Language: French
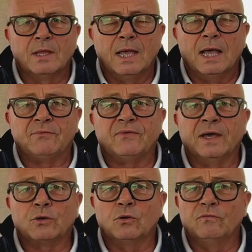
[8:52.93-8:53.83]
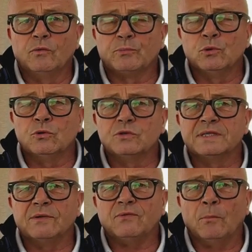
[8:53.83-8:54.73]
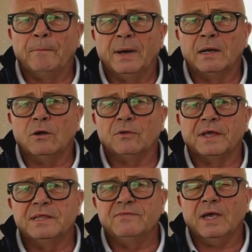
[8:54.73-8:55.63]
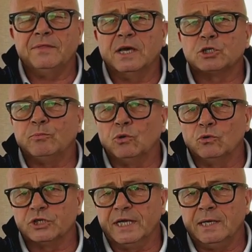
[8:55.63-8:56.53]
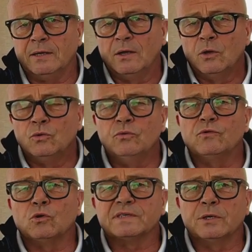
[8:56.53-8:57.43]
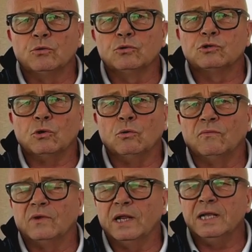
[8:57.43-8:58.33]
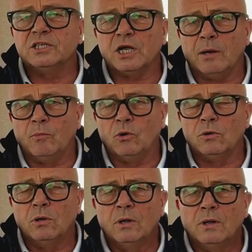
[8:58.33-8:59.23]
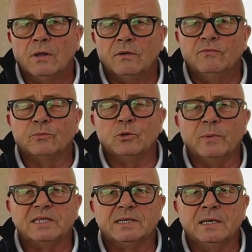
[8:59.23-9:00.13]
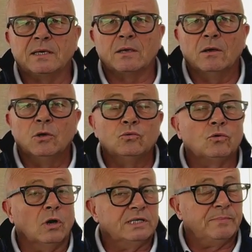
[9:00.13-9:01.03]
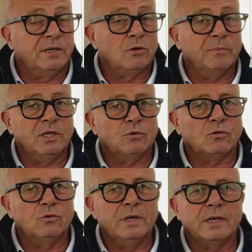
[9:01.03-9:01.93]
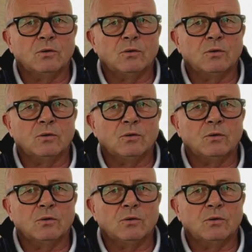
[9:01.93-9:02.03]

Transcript: Afin que vos pneus ne se déforment pas lors d'un hivernage prolongé, nous vous conseillons de surgonfler légèrement vos pneumatiques tout en respectant bien entendu les